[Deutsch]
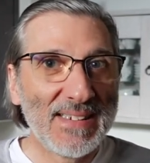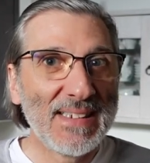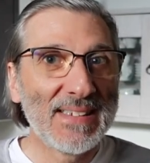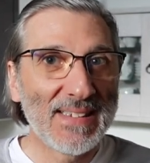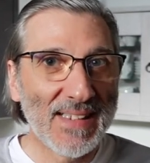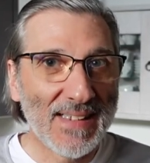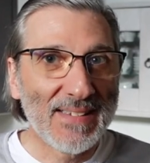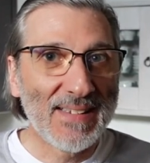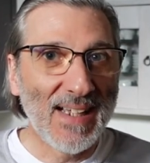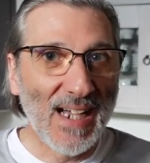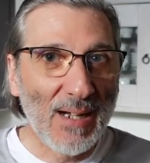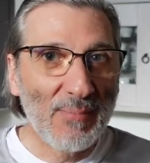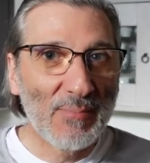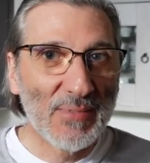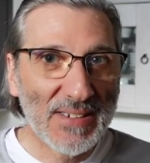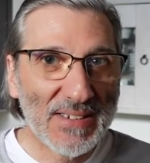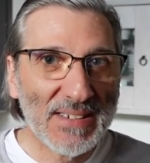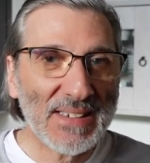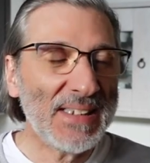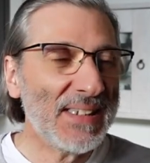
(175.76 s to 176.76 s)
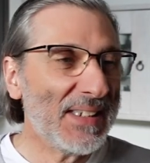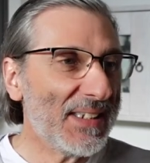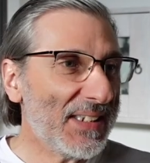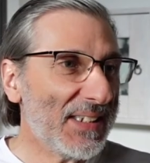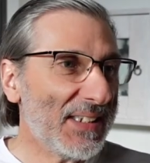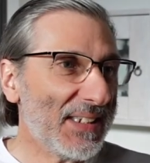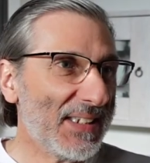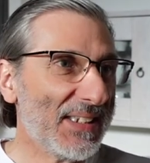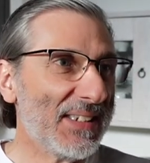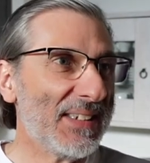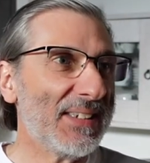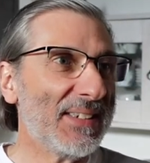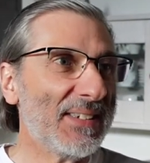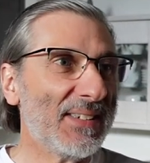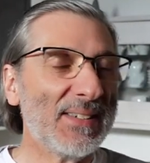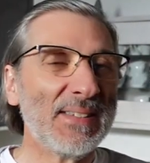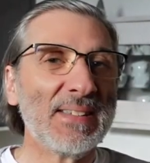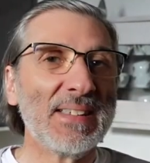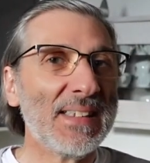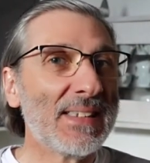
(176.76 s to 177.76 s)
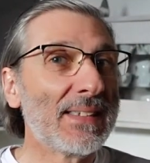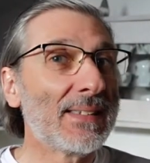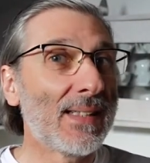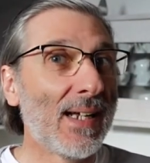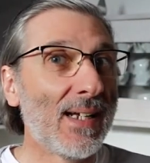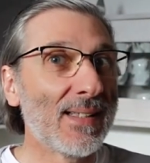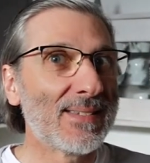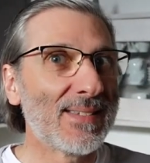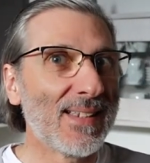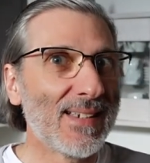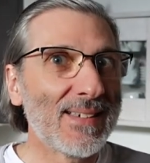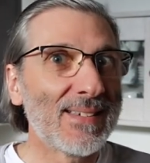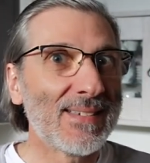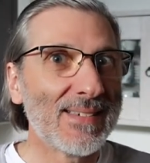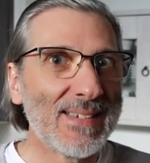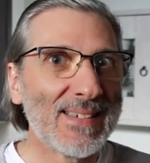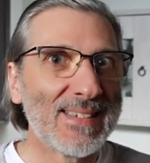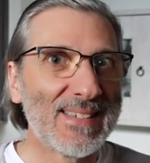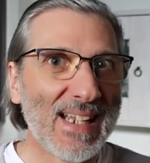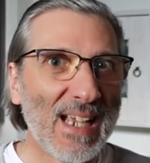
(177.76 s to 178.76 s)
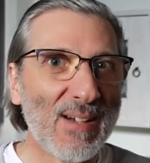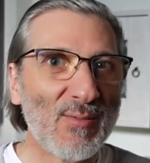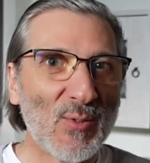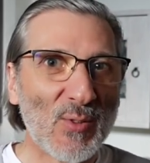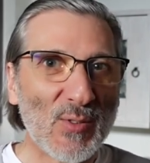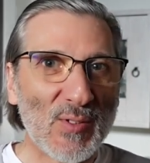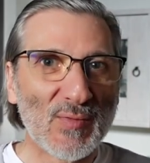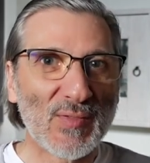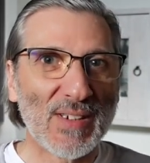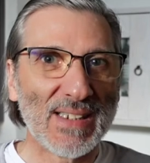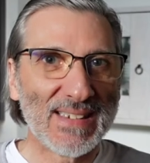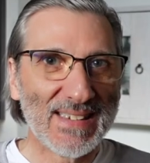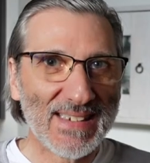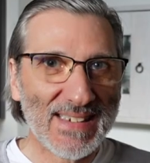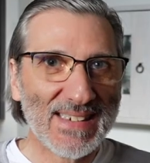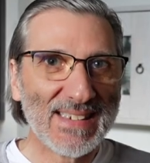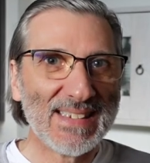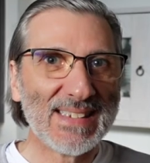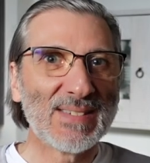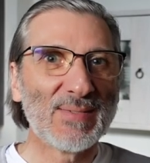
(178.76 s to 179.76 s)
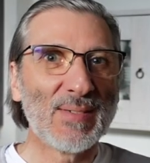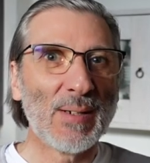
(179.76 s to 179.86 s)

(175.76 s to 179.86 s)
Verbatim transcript: dieser Name, äh, ist tatsächlich sehr wohl verdient.